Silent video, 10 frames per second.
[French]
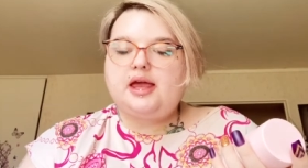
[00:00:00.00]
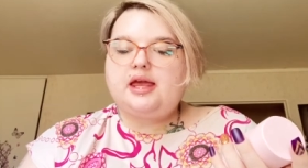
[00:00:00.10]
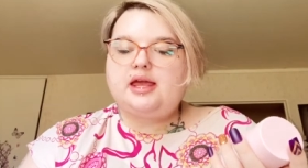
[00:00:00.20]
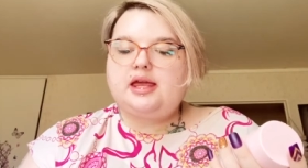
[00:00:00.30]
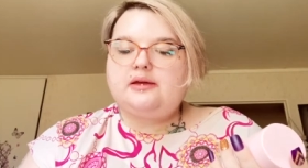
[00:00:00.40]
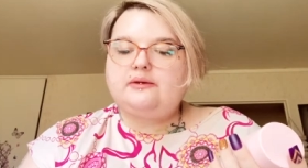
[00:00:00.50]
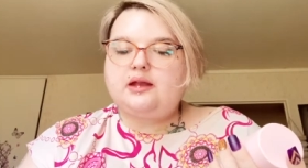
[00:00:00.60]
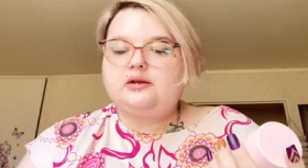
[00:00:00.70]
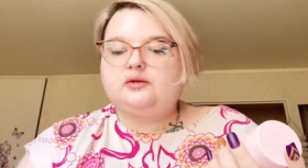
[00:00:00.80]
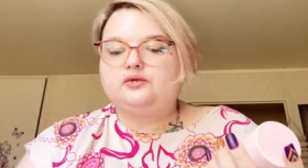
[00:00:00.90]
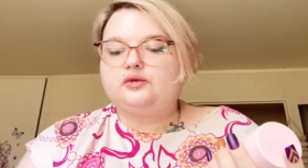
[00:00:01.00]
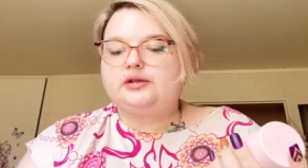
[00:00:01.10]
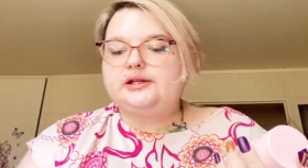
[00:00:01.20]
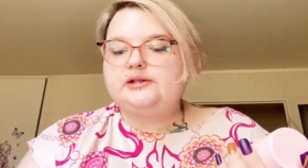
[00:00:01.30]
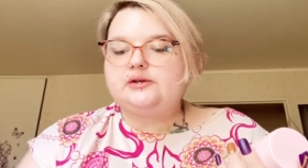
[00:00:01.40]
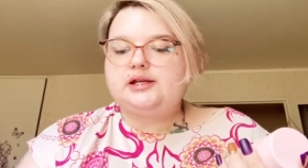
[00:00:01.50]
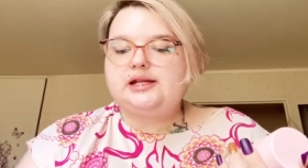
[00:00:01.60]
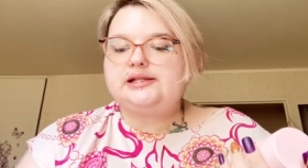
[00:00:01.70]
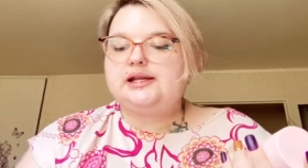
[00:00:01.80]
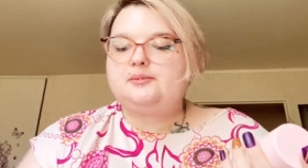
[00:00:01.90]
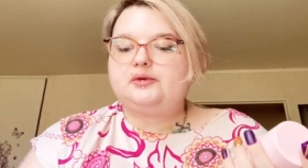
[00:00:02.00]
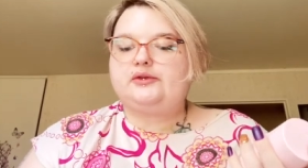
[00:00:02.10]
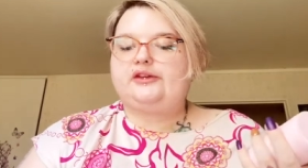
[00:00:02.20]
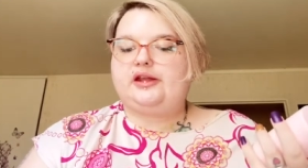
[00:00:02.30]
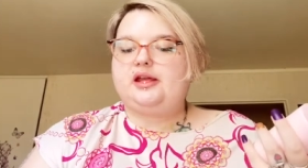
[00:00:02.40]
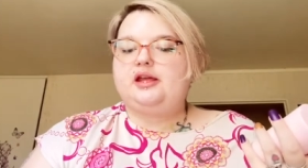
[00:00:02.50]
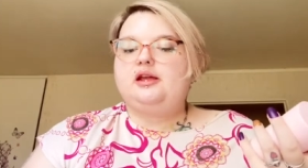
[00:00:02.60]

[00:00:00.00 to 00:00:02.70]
et évitez le contour des yeux, laissez poser